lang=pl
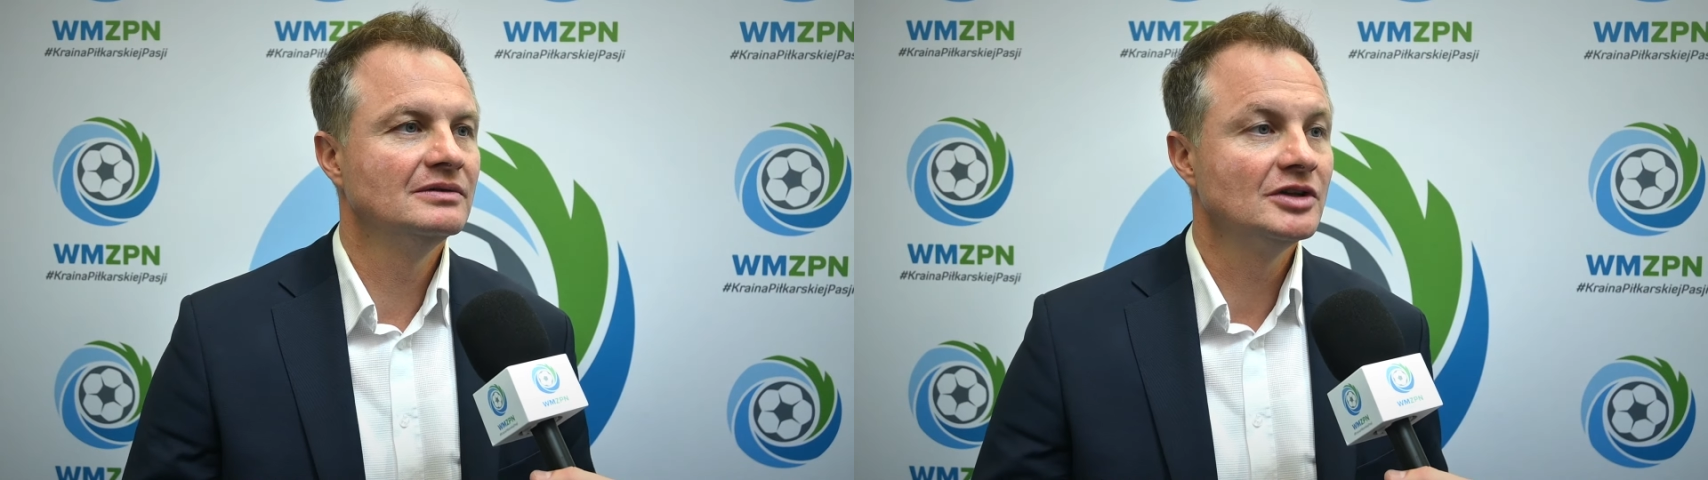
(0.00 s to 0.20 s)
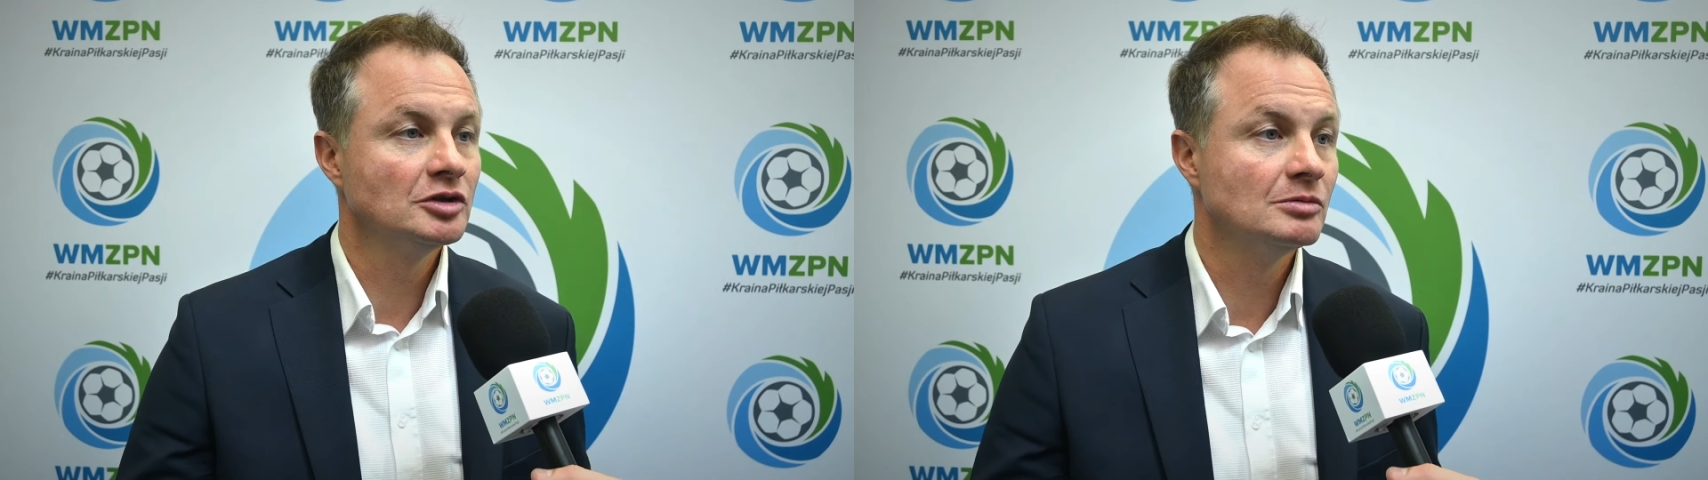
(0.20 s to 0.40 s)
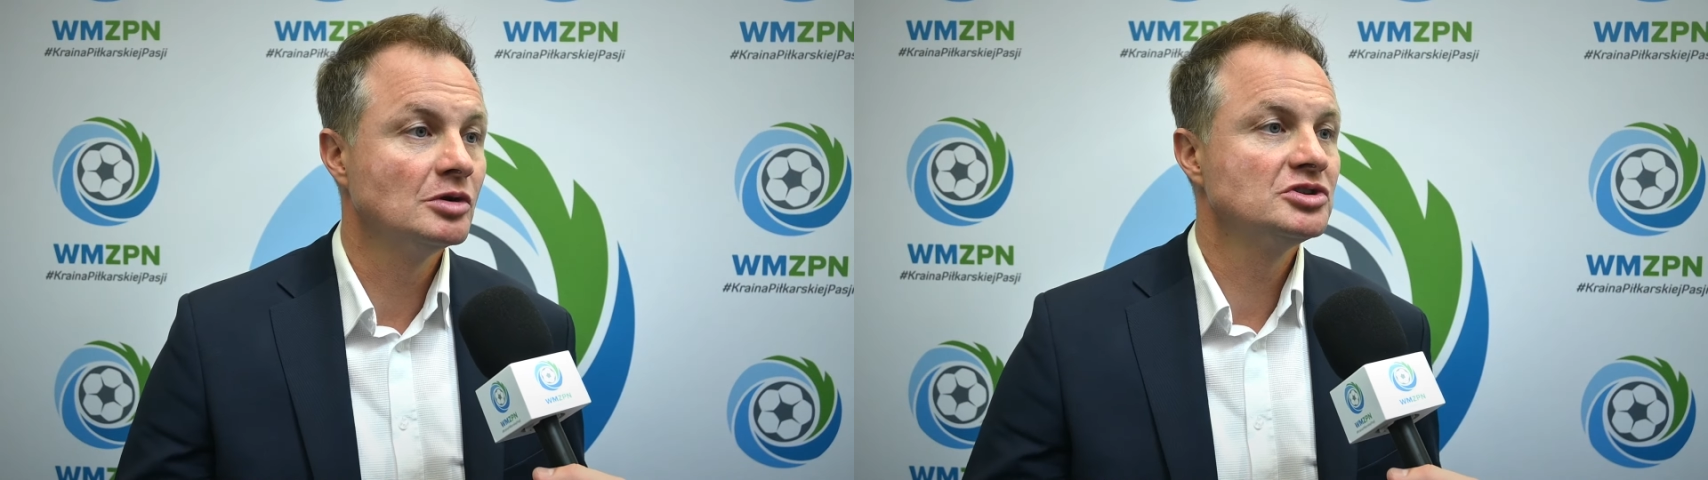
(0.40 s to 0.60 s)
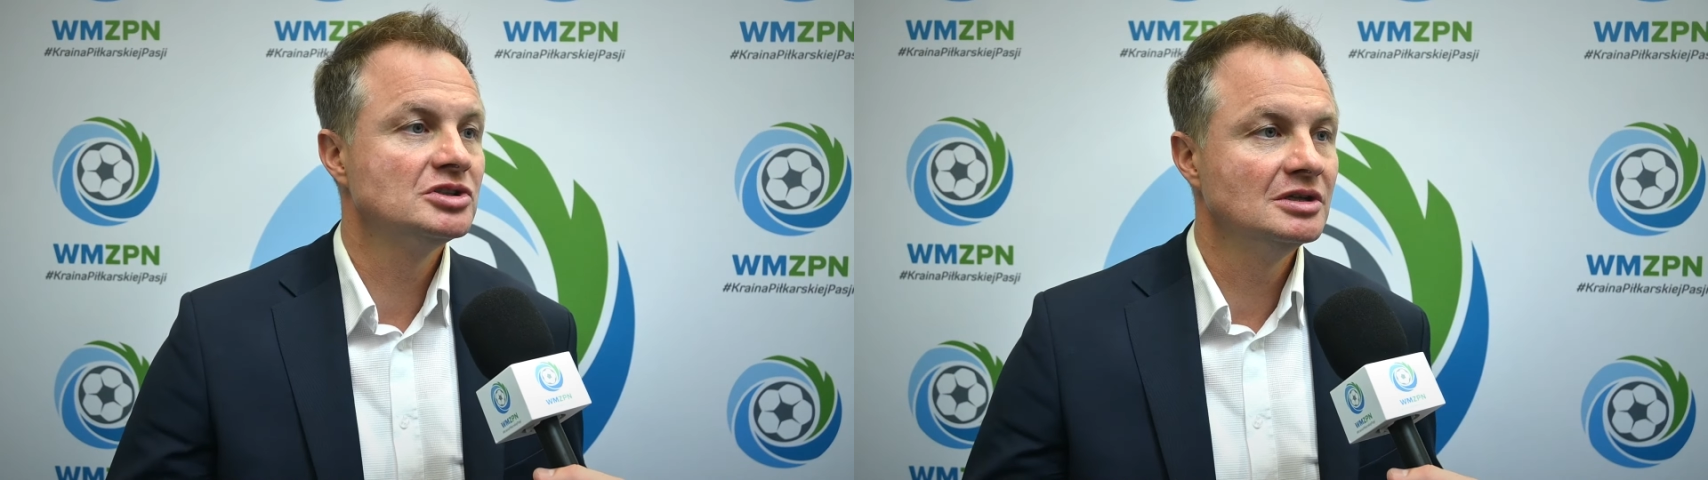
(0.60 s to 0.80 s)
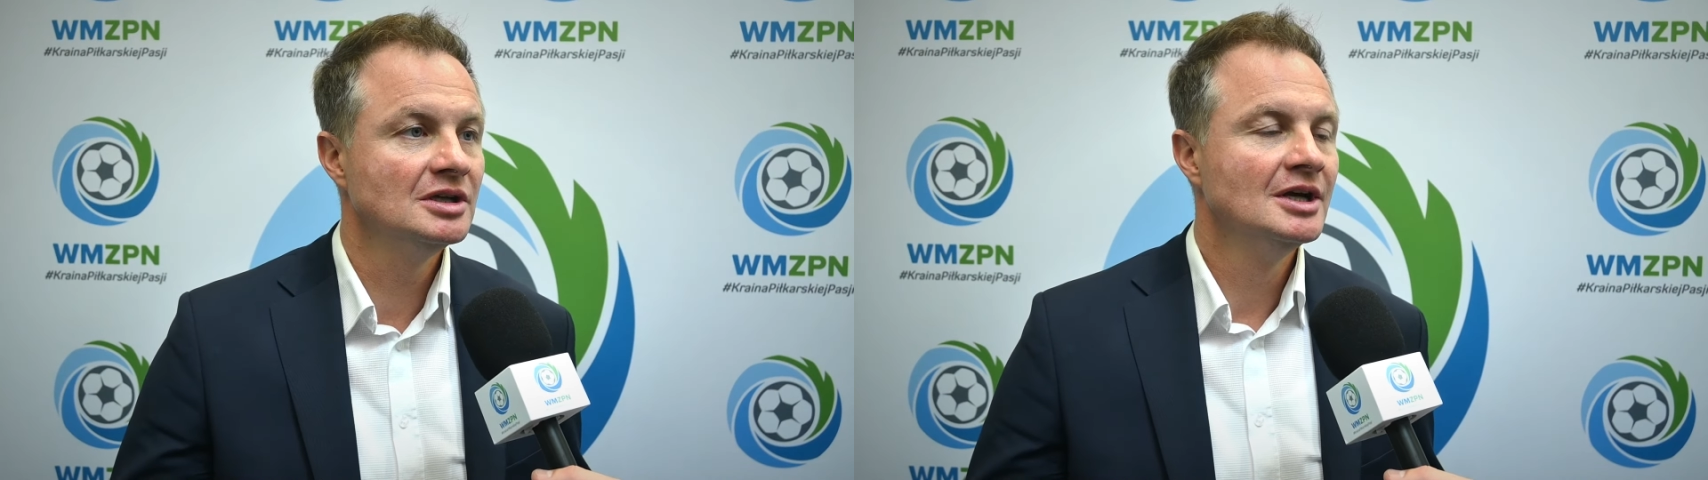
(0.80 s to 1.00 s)

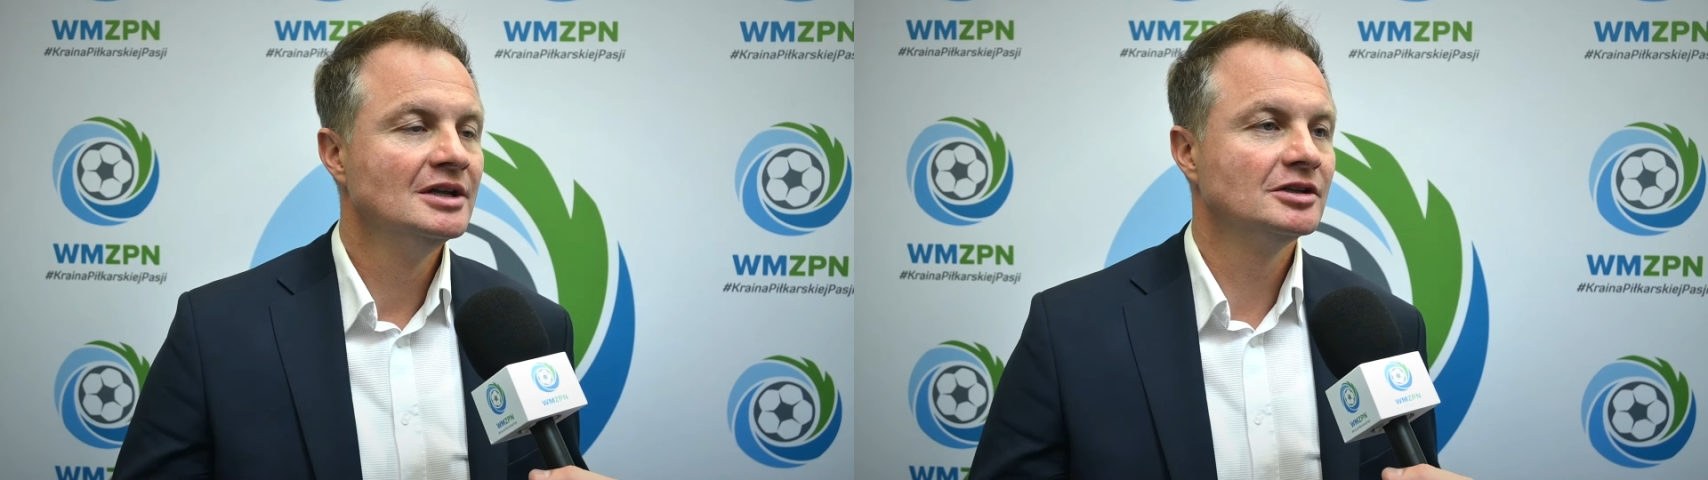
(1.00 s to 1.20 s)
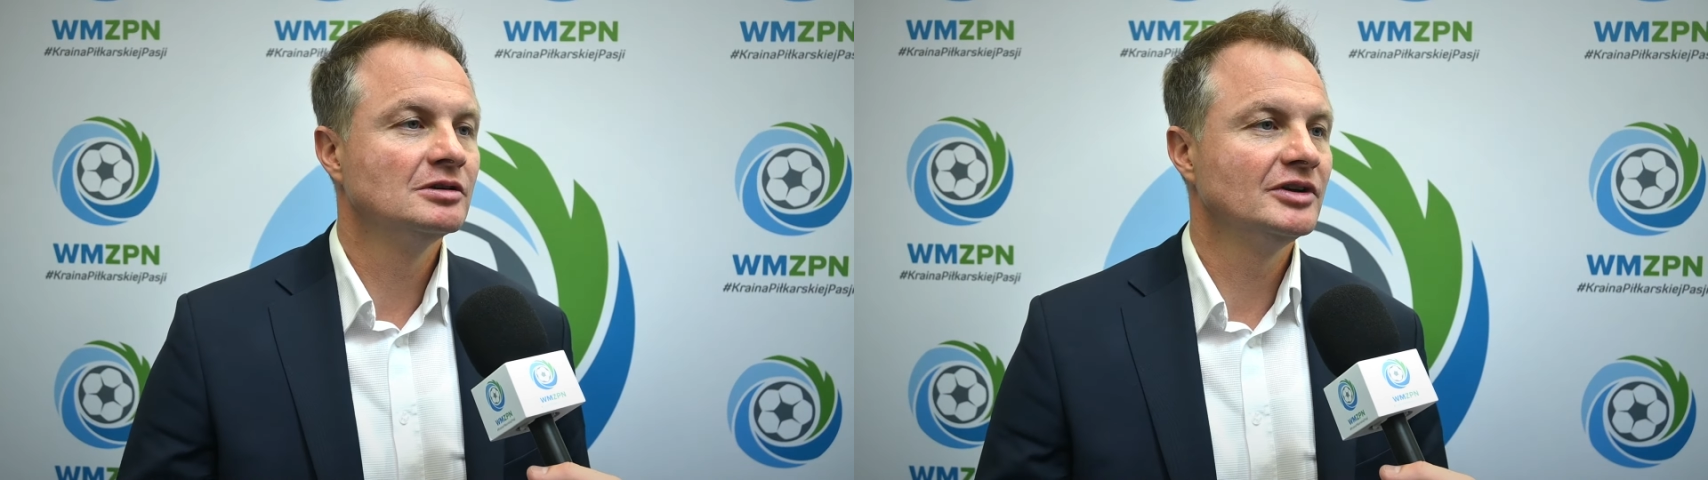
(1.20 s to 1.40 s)
wiadomości, tego